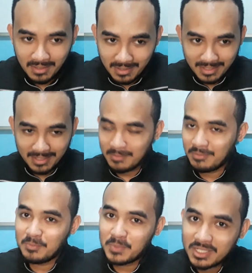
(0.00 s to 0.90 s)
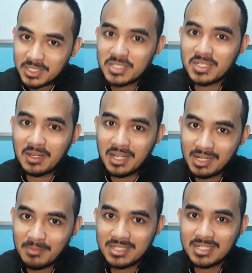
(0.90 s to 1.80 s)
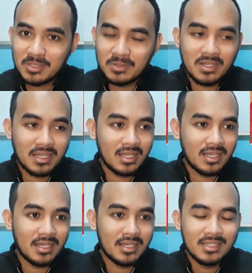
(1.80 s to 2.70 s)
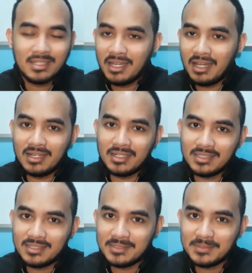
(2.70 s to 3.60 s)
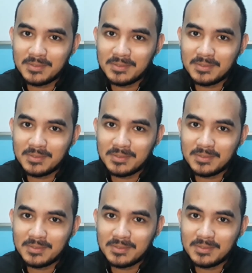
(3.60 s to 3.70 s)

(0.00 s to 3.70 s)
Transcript: eh, nag-share lang naman siya nung uh, uh,